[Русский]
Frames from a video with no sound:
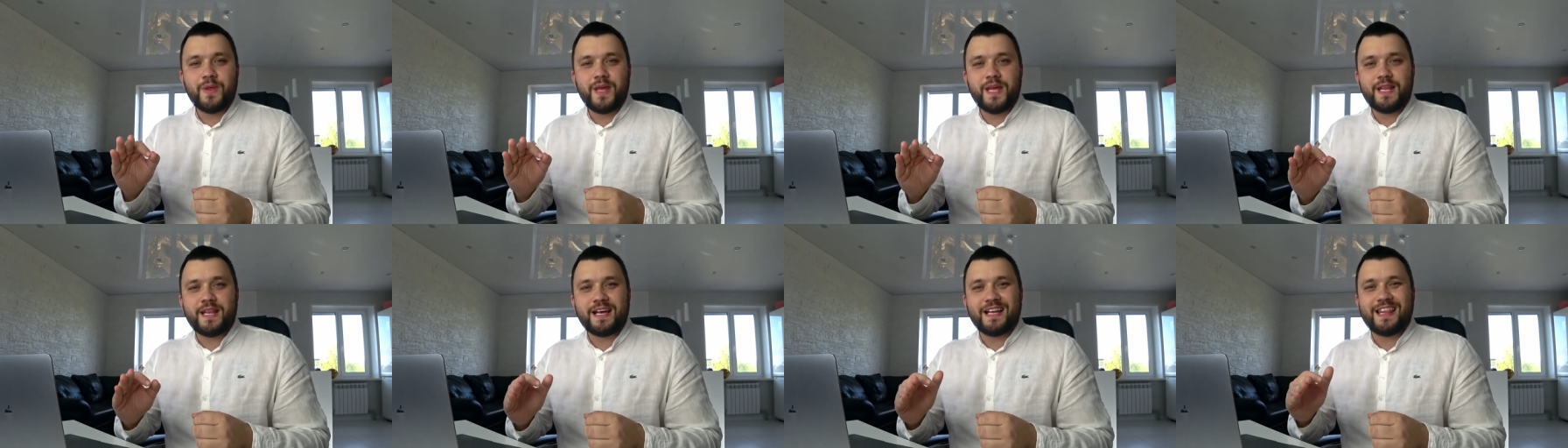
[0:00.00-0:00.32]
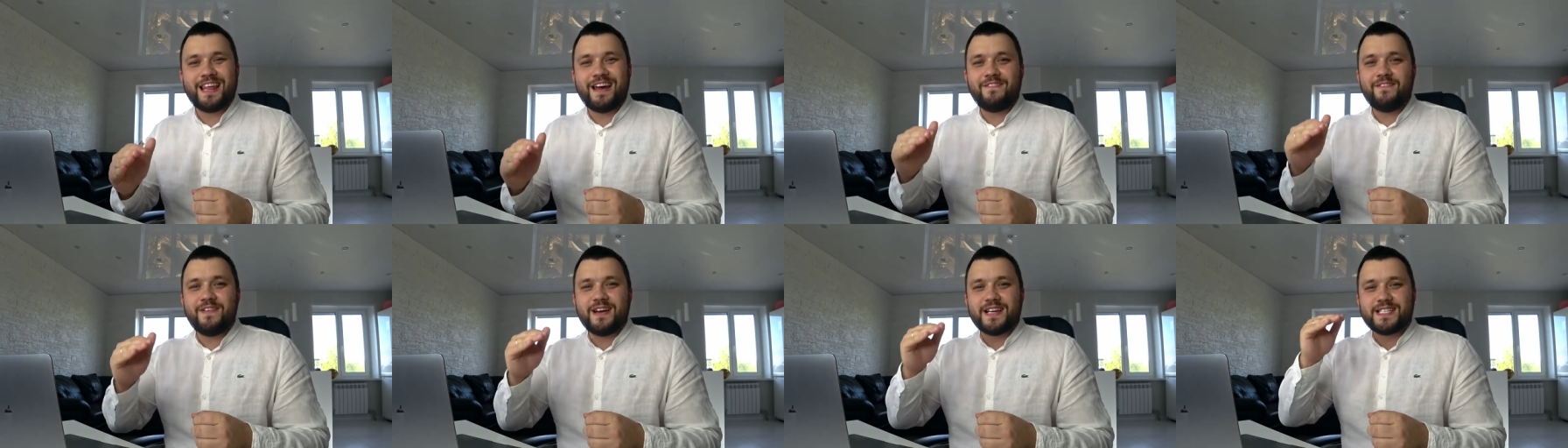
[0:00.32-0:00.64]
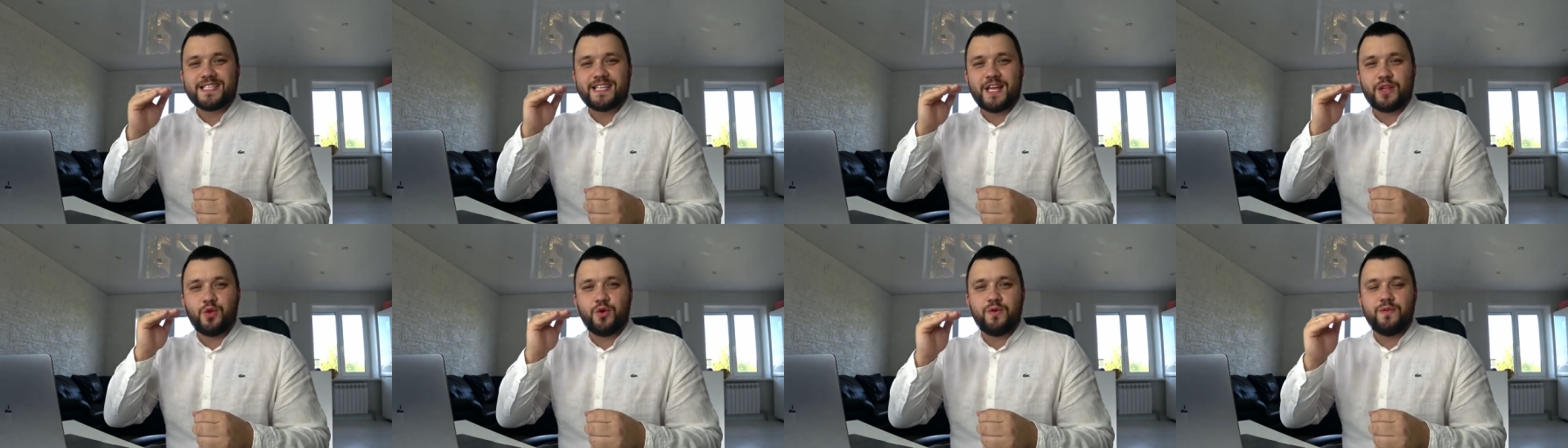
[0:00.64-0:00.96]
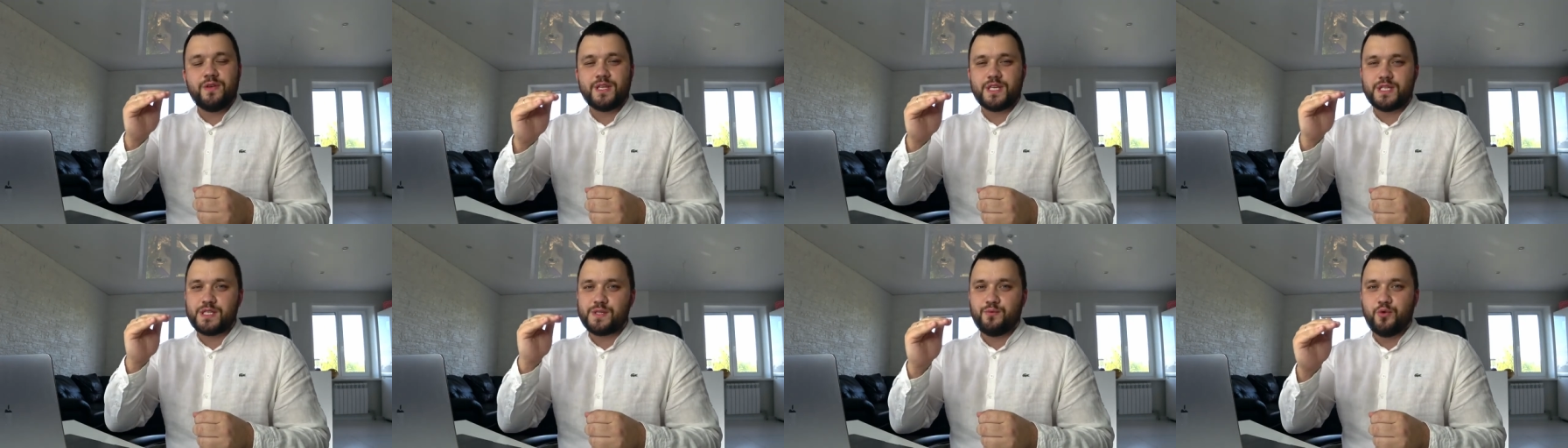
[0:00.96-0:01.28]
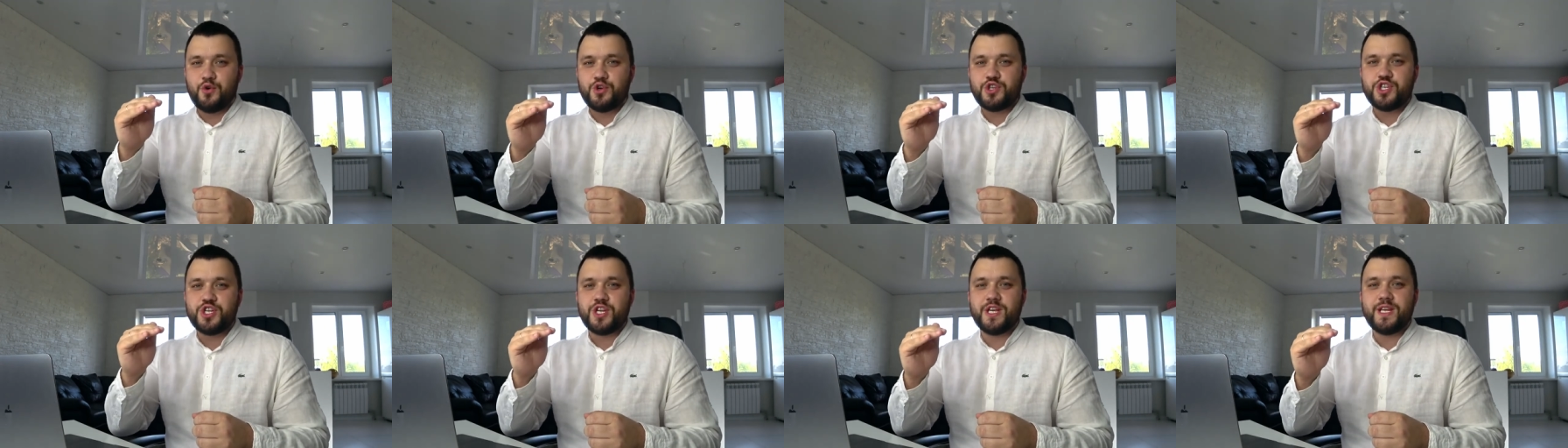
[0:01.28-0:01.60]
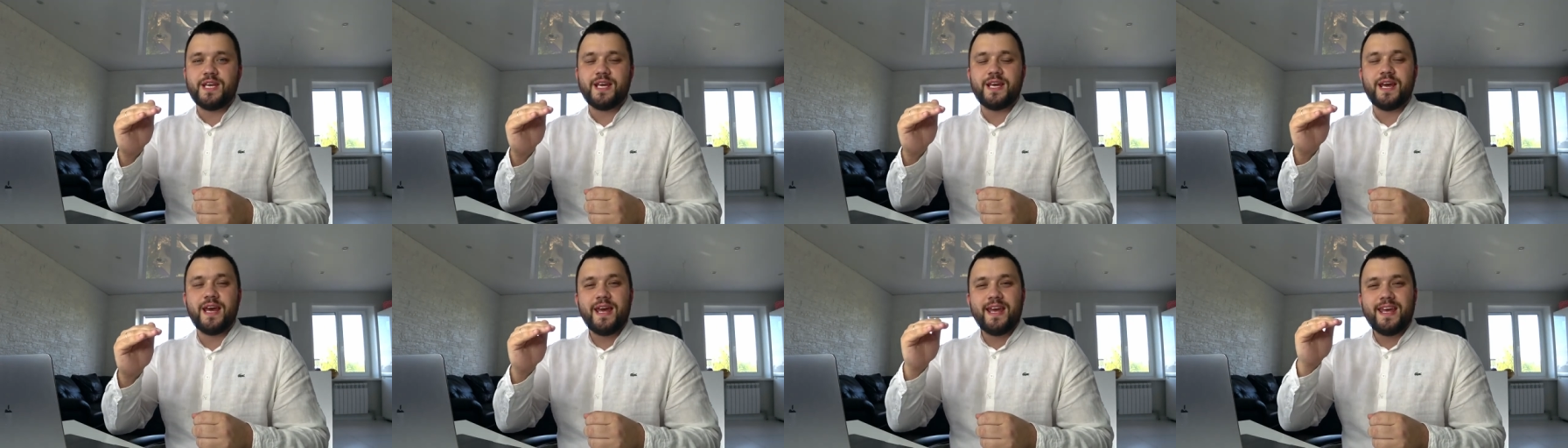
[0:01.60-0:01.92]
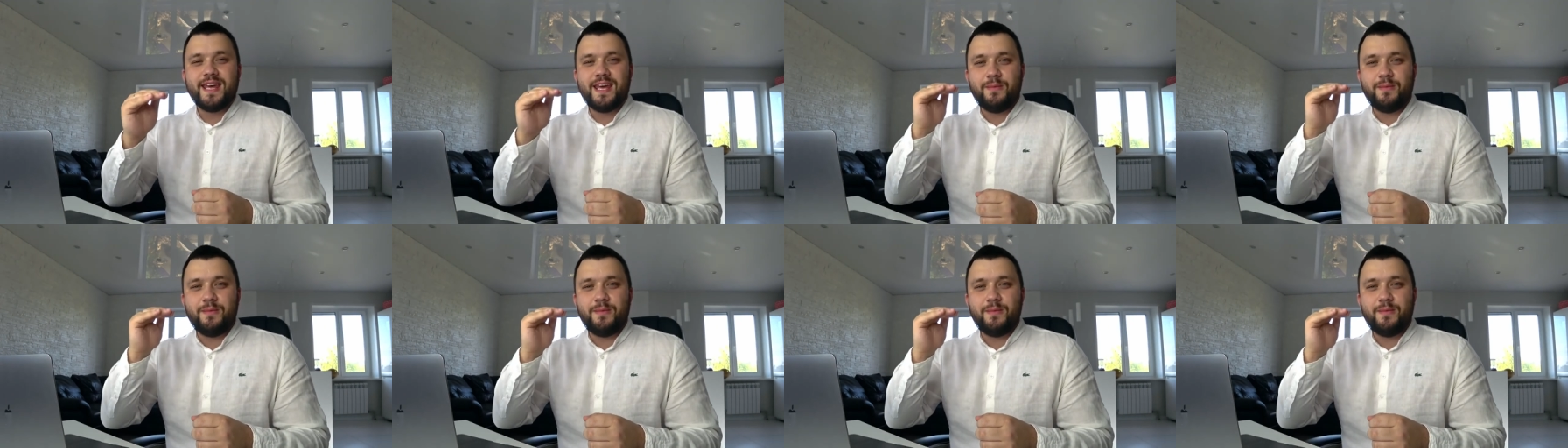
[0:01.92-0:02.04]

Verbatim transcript: И тогда вы остановитесь в очереди